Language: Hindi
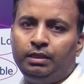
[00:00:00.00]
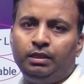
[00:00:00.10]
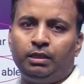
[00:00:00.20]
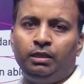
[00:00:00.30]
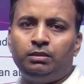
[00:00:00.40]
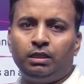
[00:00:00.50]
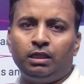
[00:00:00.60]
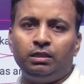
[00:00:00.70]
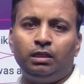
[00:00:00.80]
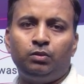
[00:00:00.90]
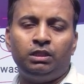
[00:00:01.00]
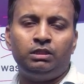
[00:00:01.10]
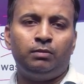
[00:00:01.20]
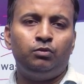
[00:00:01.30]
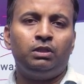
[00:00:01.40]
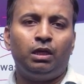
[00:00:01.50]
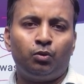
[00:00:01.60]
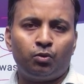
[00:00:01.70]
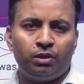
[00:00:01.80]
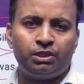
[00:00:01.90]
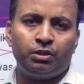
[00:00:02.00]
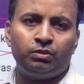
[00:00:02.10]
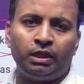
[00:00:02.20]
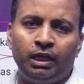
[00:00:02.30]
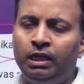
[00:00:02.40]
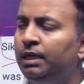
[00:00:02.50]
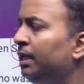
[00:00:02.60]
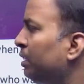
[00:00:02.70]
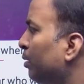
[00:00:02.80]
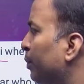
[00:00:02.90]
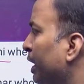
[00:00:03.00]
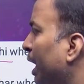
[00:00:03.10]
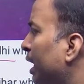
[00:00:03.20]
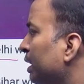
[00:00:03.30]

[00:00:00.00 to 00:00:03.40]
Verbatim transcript: कि सिकंदर लोधी जब उनका कोरोनेशन होता है तब बिहार के